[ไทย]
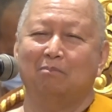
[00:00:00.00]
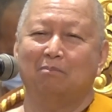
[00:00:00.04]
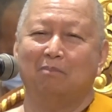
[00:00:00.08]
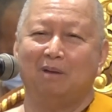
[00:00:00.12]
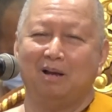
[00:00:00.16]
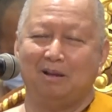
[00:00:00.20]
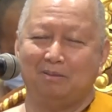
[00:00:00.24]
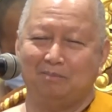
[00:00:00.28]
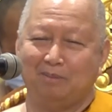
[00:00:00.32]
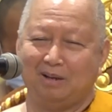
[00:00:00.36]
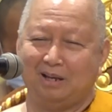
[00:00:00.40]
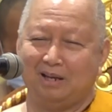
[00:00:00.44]

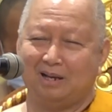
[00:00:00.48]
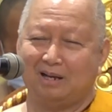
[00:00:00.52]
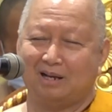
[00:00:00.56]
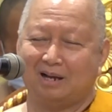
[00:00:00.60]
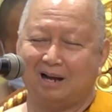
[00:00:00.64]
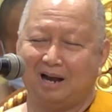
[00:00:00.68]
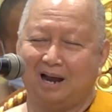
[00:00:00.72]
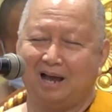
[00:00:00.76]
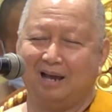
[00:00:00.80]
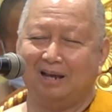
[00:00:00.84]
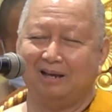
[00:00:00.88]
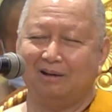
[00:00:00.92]
ไม่มี
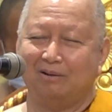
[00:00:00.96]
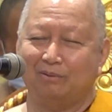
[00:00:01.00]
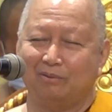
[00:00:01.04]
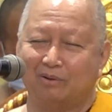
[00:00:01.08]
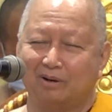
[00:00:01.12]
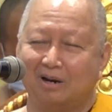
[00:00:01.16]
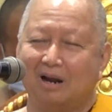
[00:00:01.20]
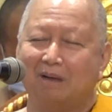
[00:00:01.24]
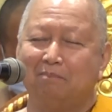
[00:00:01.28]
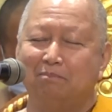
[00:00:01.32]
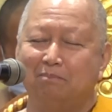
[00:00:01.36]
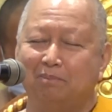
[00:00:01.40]
ใคร
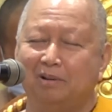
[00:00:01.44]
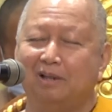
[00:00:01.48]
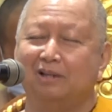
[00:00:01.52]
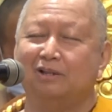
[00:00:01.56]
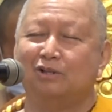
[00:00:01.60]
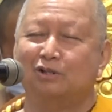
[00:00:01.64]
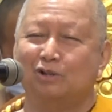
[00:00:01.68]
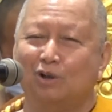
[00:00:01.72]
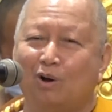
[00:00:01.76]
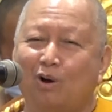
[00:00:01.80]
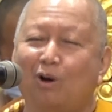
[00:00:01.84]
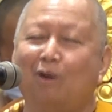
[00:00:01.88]
รับผิด
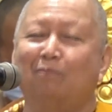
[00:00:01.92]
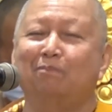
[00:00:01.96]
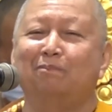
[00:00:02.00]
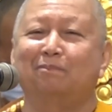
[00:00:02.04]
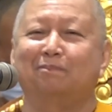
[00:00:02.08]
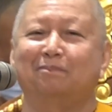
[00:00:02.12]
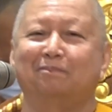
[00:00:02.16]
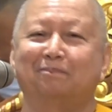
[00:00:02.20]
ชอบ